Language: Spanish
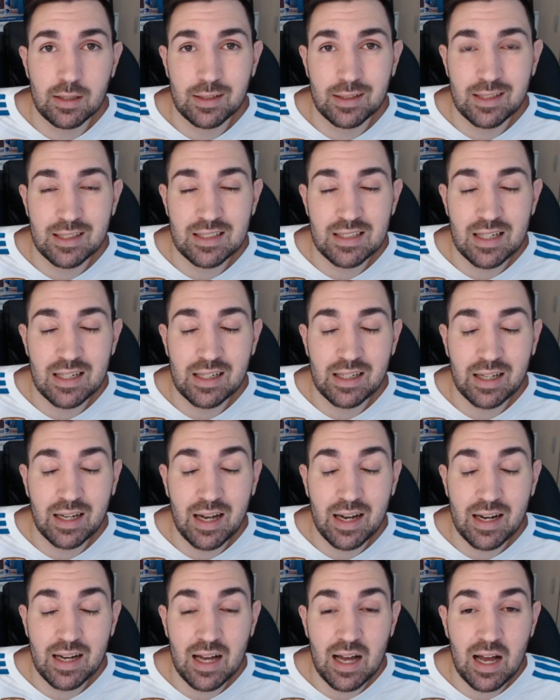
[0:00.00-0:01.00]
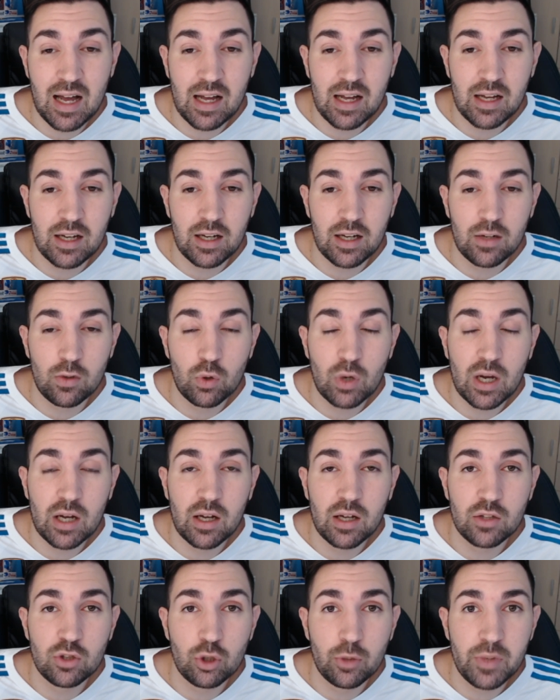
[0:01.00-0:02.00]
que sale cara a
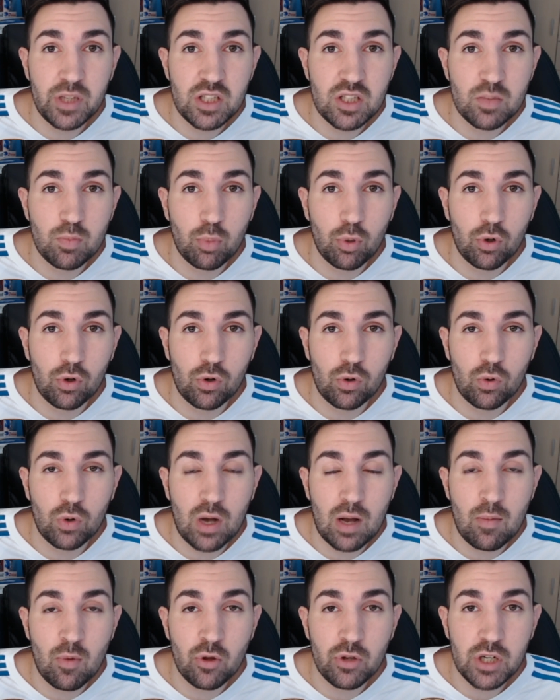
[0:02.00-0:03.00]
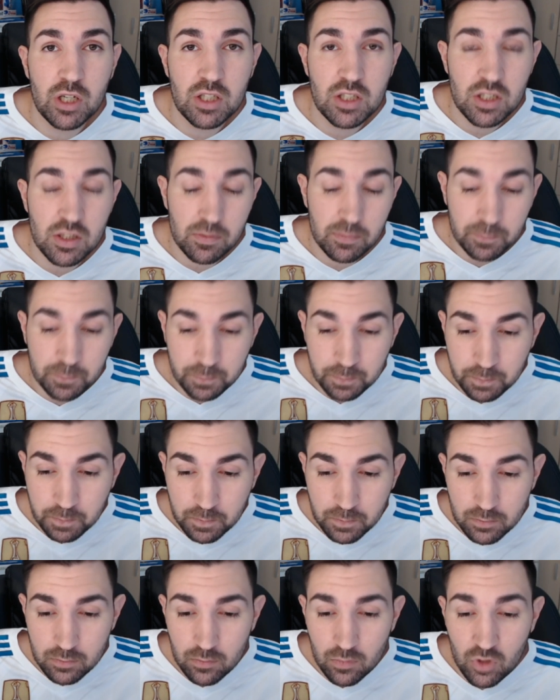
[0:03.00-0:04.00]
Luka Jovic por Luka Modric.
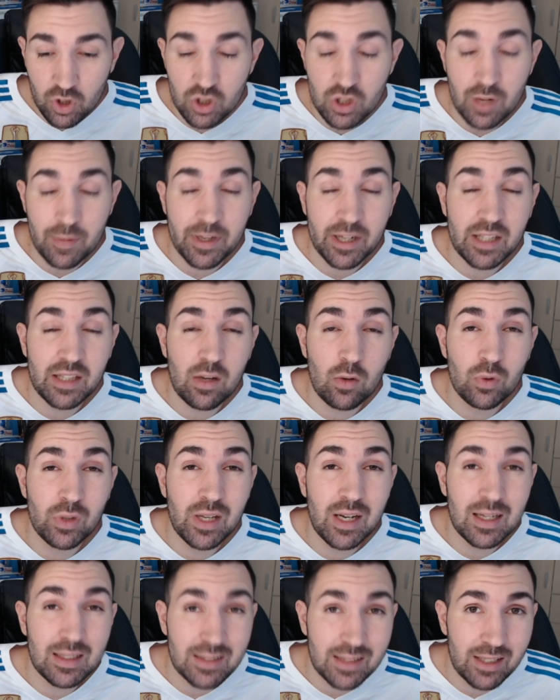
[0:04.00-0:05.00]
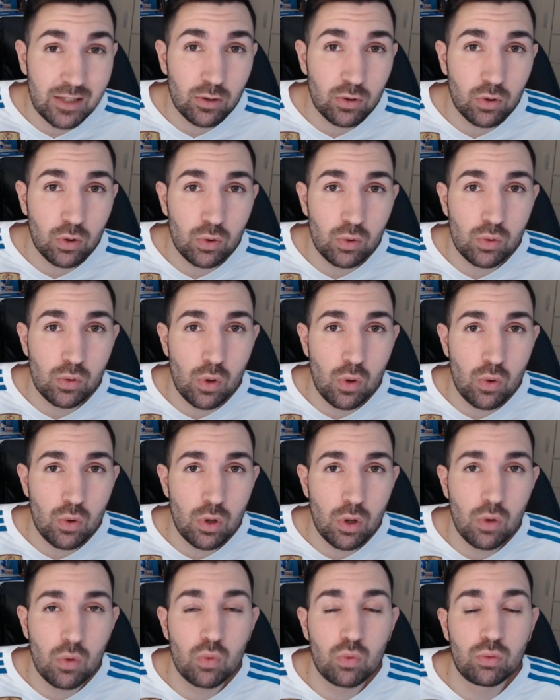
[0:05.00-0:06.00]
O sea, me quita un delantero con
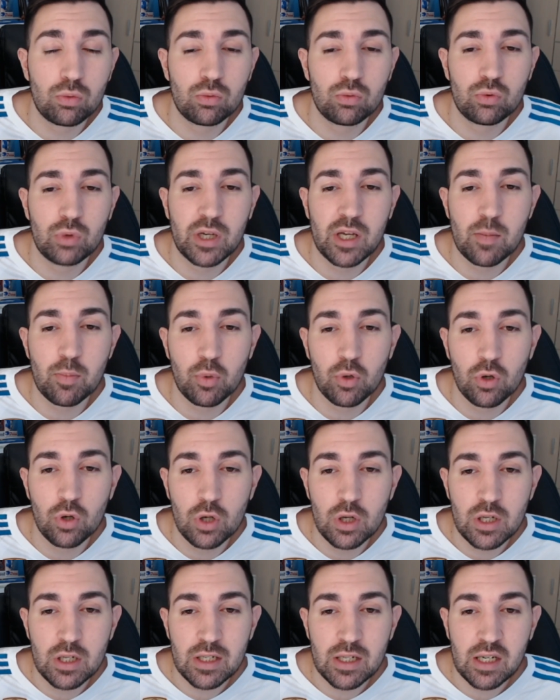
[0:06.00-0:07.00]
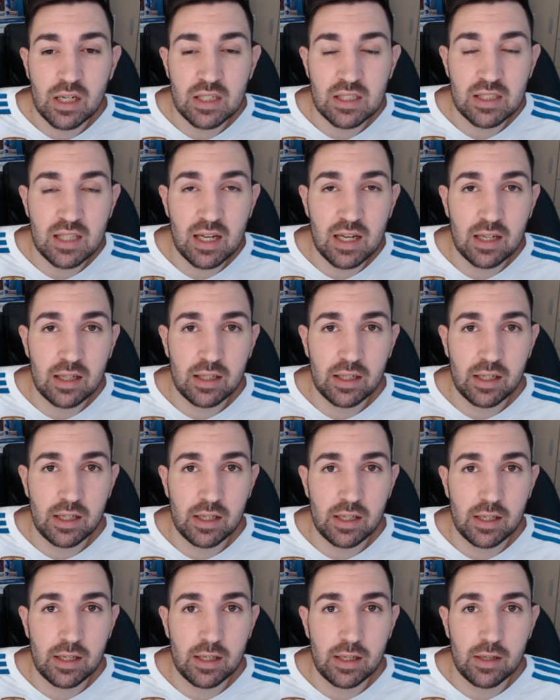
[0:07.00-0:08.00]
1-1, un, equipo que está
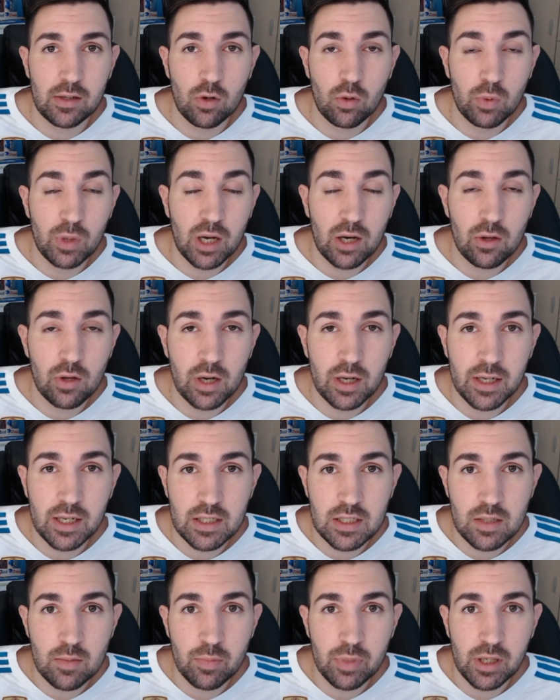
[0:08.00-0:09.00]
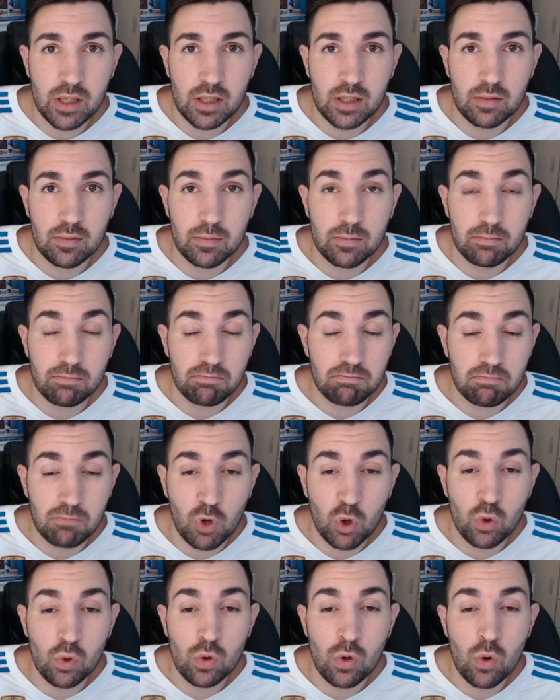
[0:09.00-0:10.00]
eh, obligado a ganar siempre y
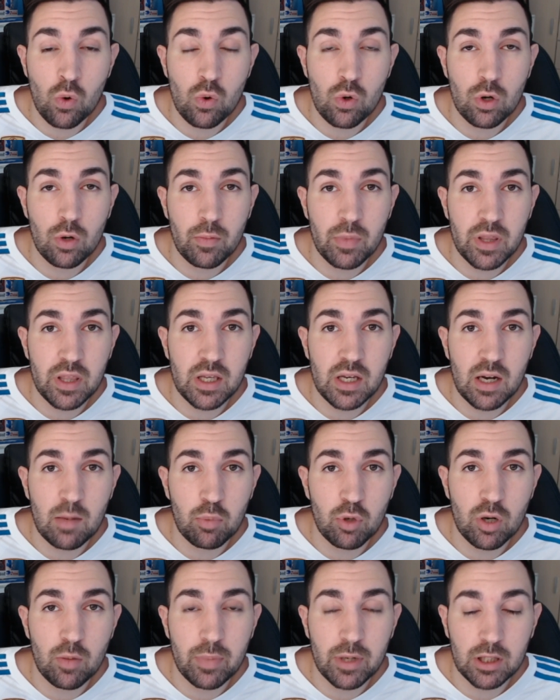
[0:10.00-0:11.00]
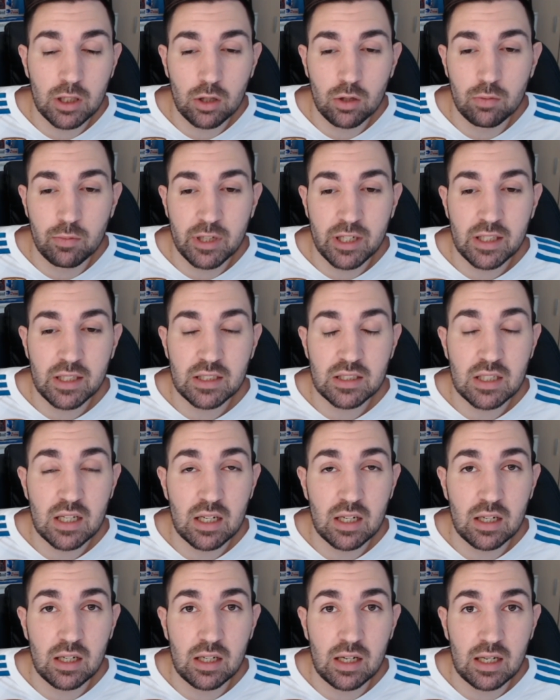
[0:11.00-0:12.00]
con 1-1, en vez de ir a por el partido, me quitas
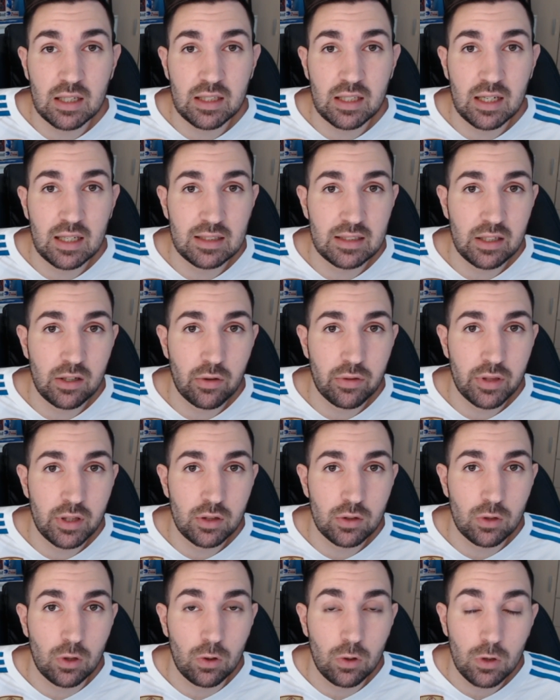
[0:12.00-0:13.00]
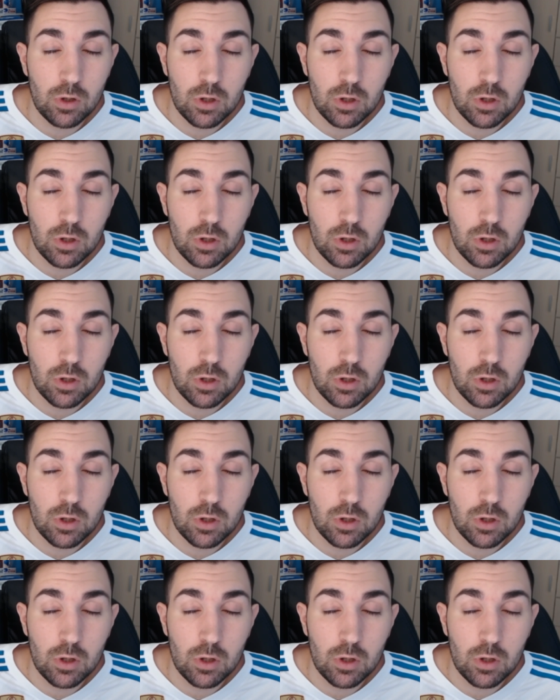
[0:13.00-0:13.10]
al, delantero centro